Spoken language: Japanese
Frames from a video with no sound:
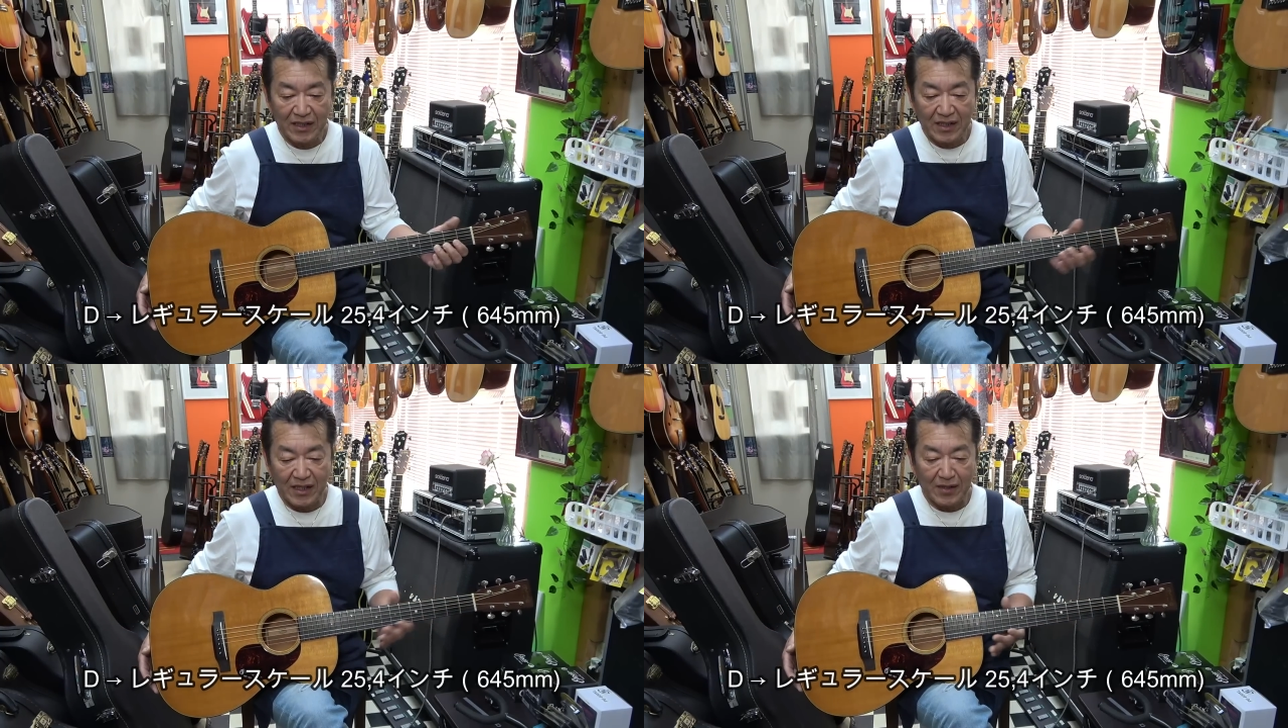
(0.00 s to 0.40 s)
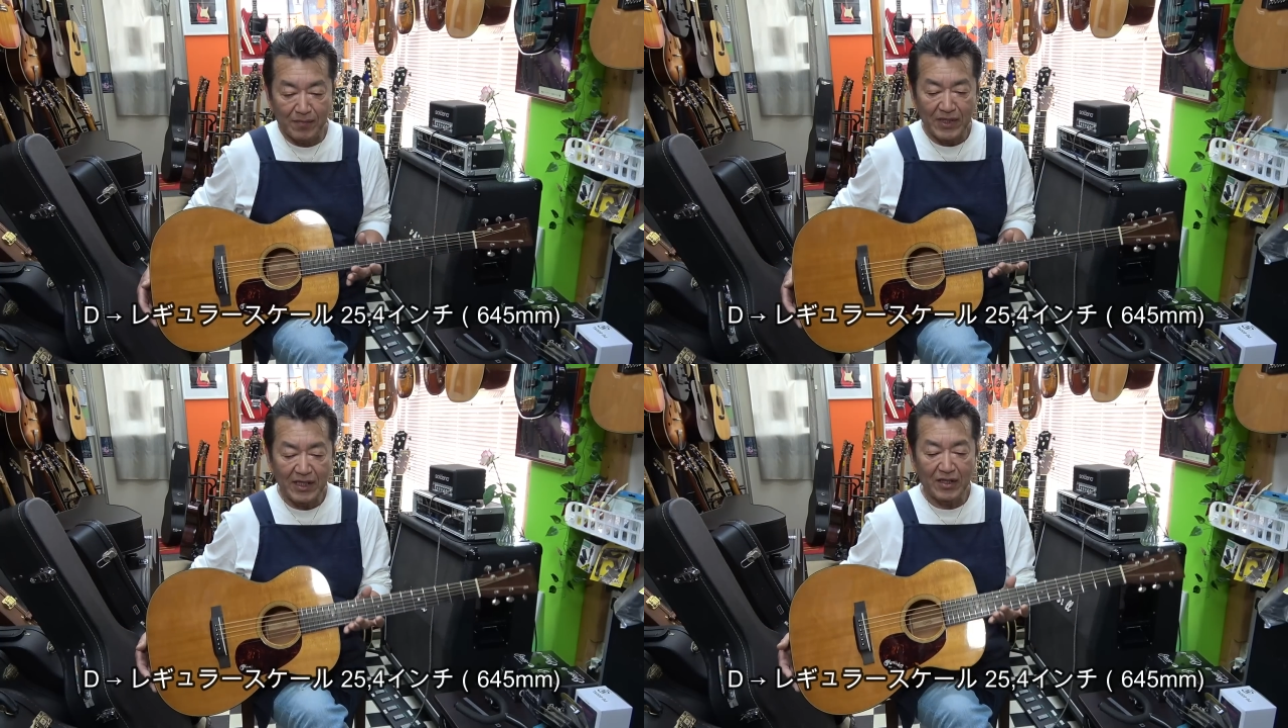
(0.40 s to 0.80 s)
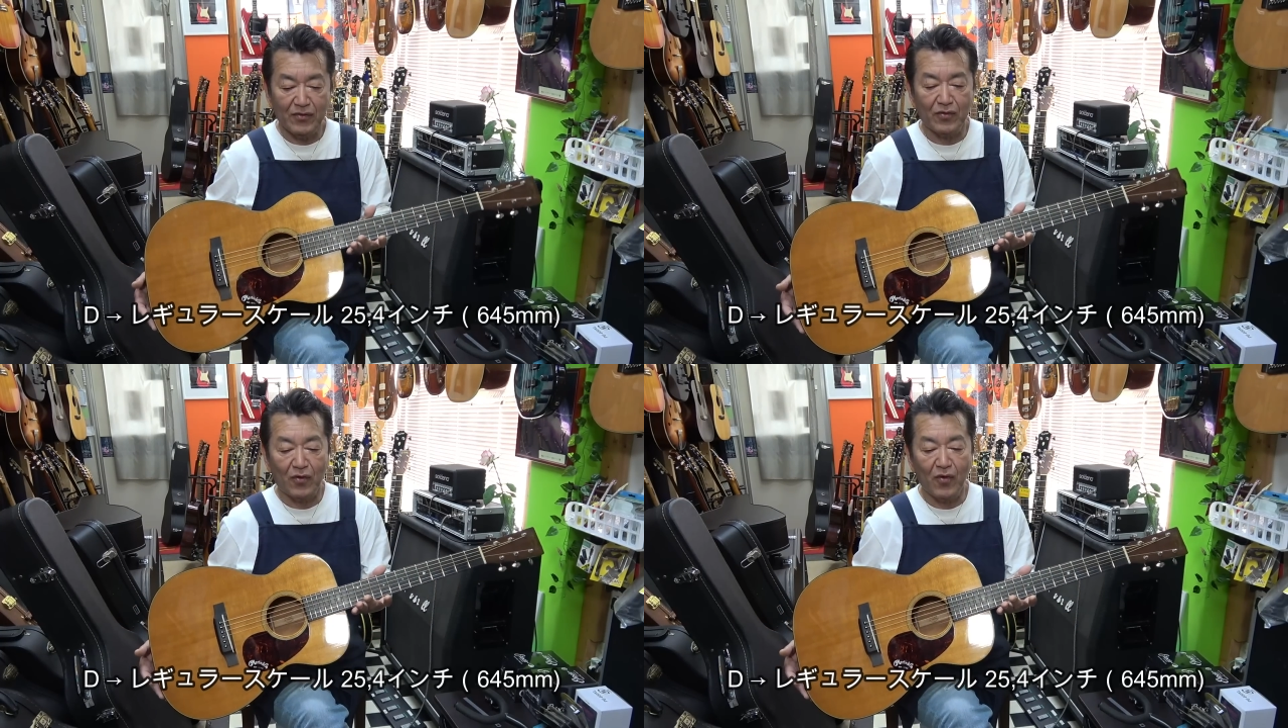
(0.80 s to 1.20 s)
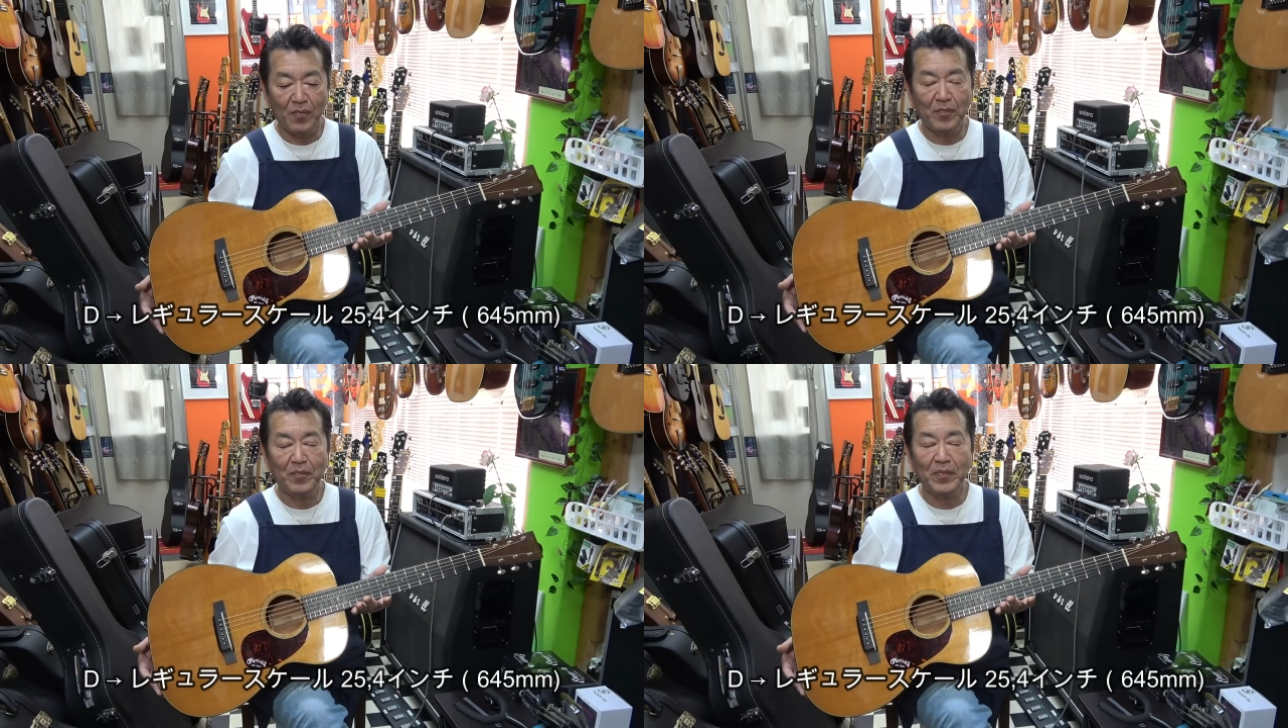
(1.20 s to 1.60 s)
えー、ミリでいうとろっ
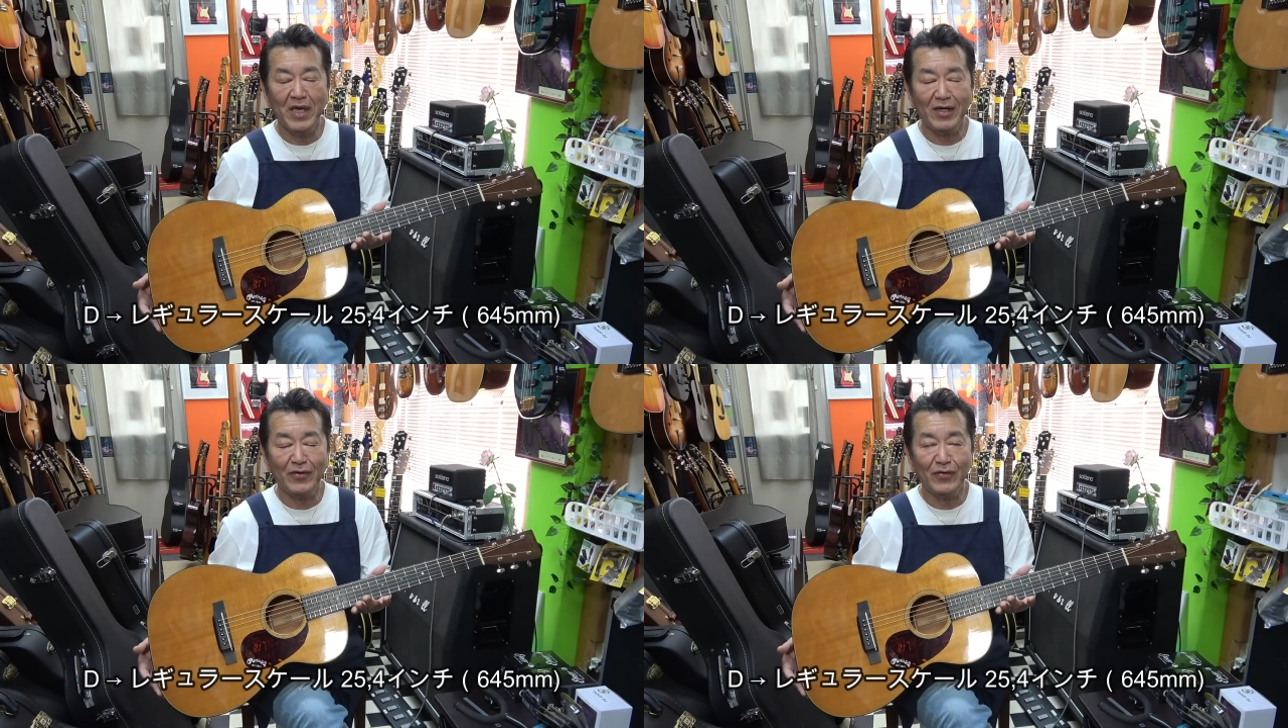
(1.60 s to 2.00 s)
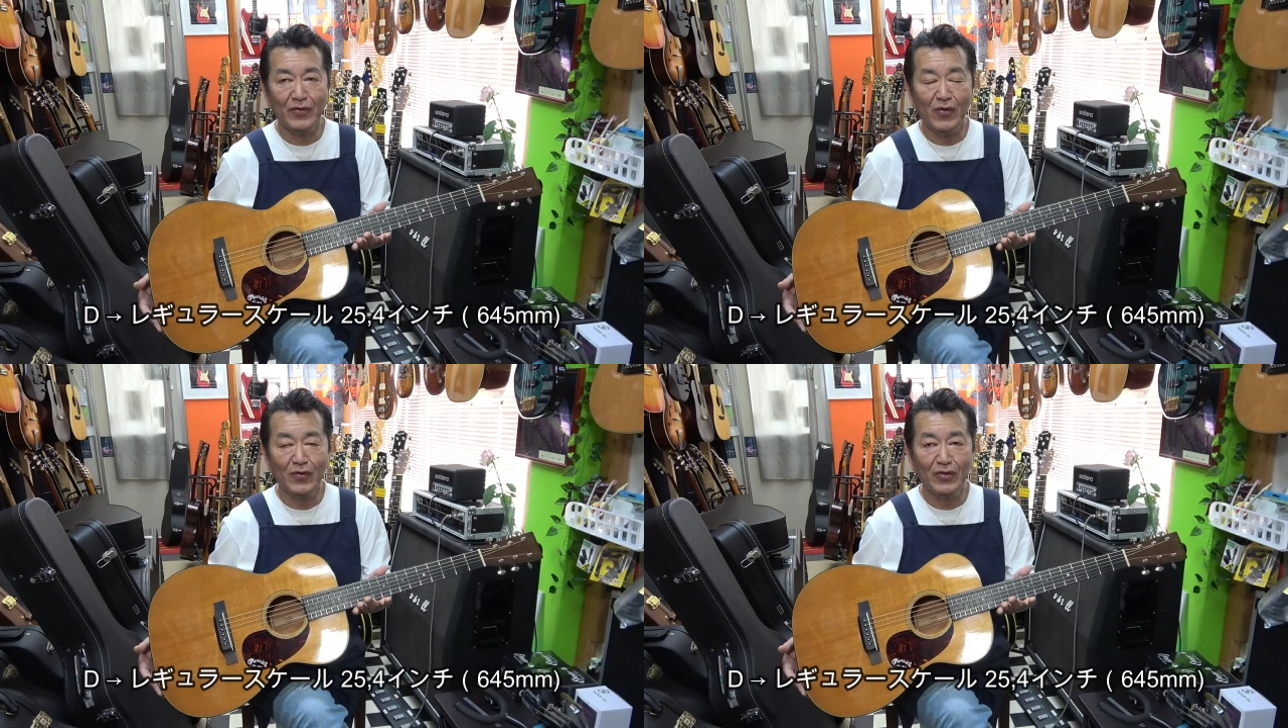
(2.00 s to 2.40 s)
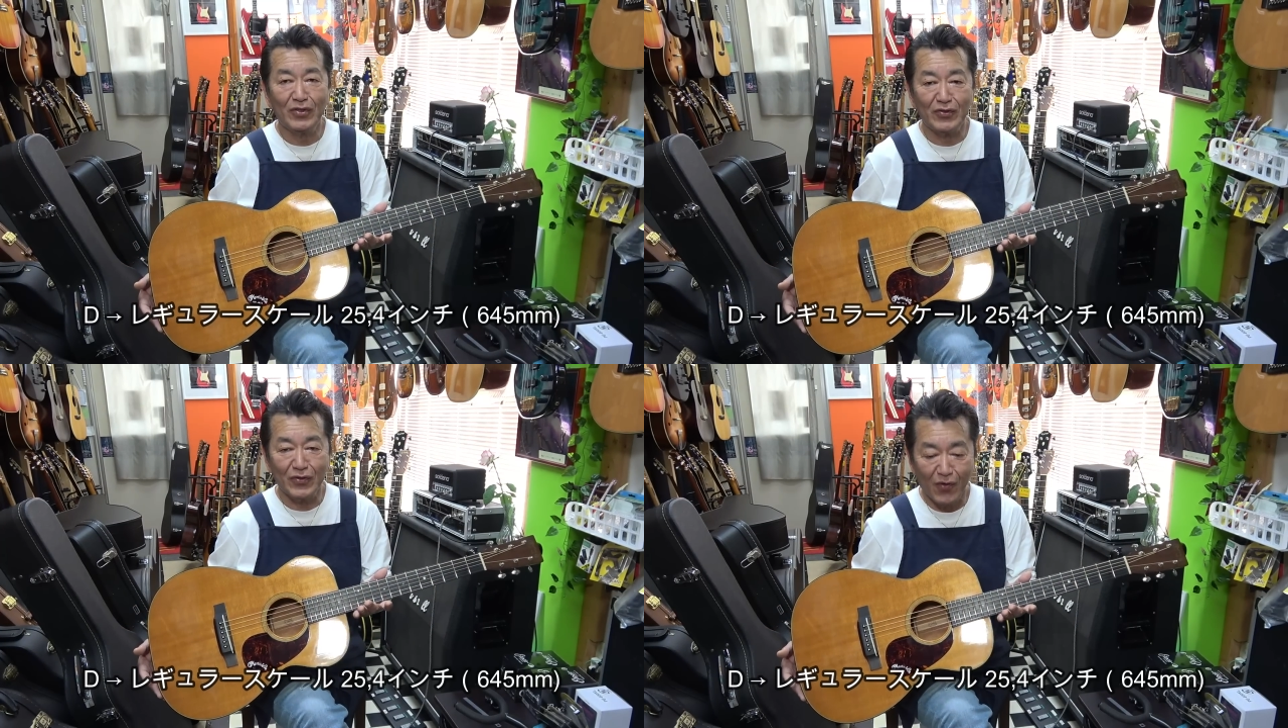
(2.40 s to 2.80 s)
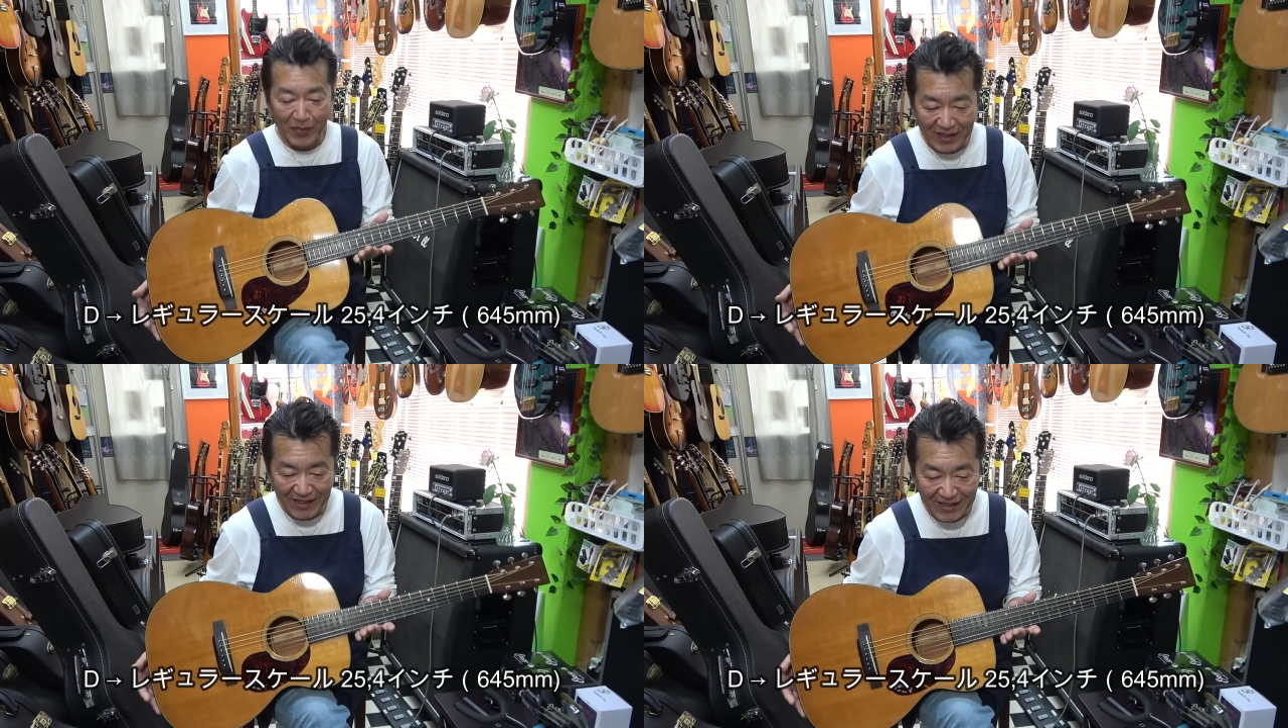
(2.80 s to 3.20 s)
ぴゃくよんじゅうご
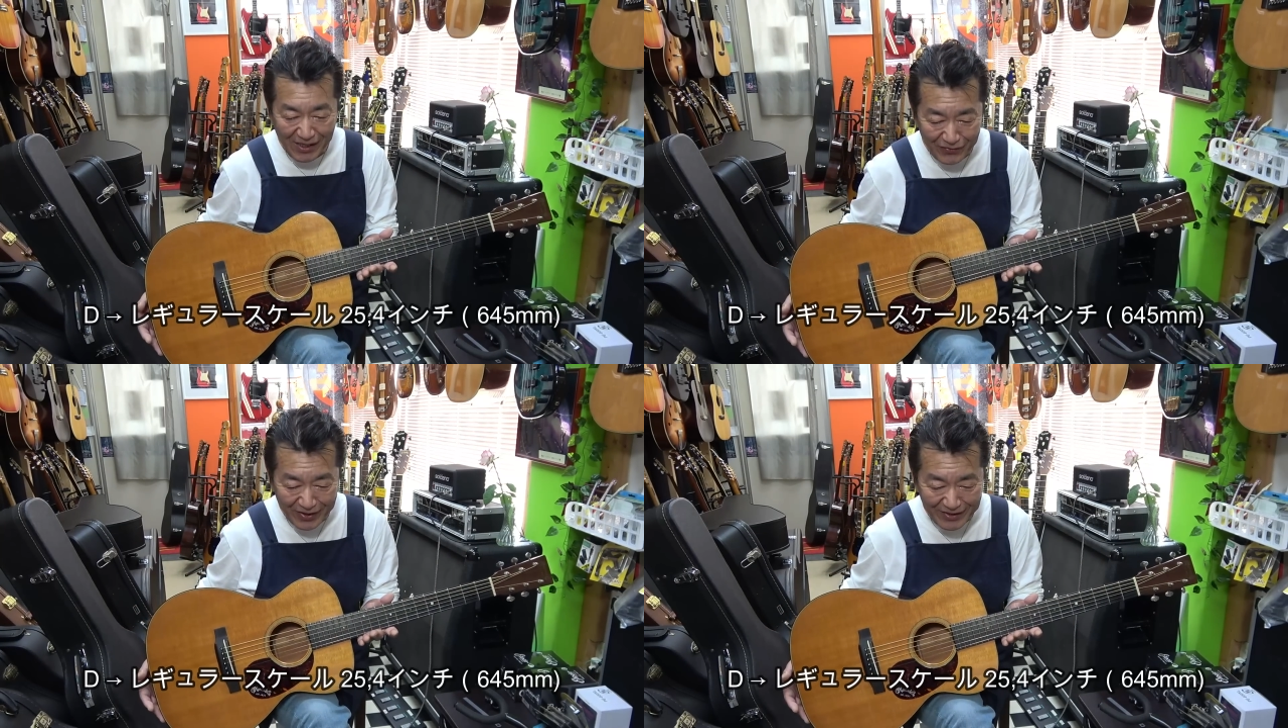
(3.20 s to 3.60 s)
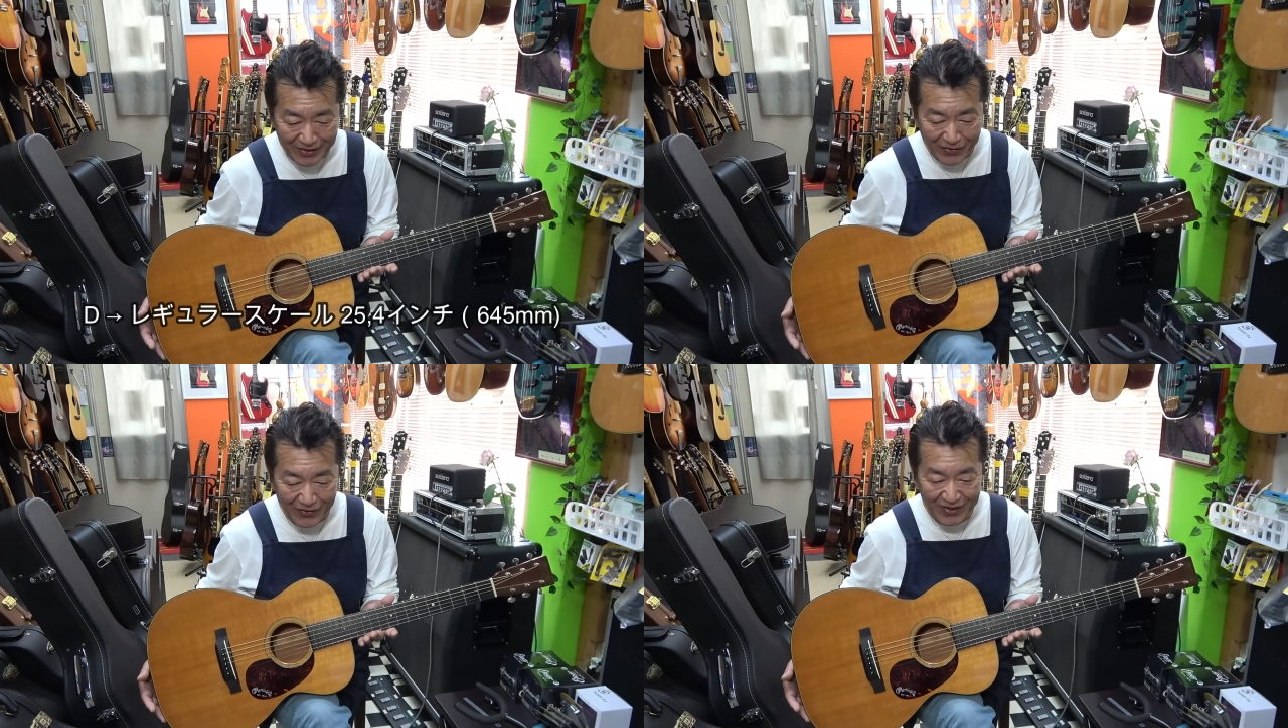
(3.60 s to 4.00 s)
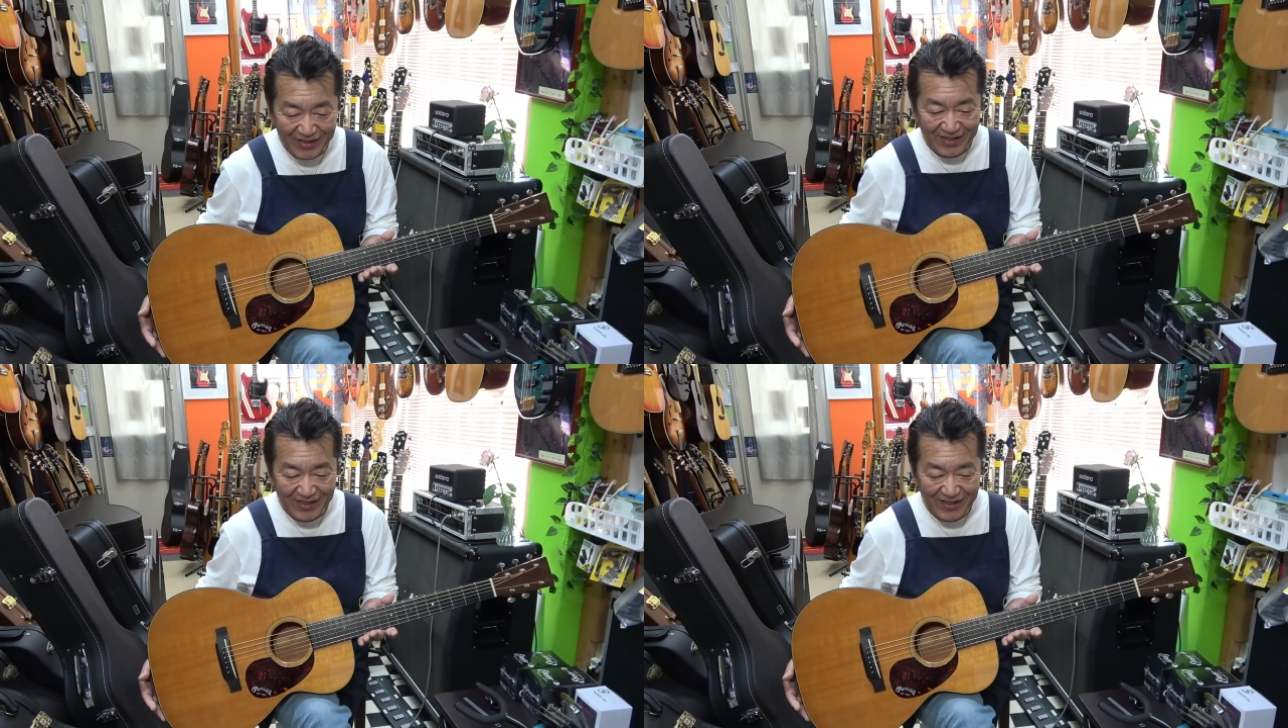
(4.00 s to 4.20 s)
ミリ約ですけど、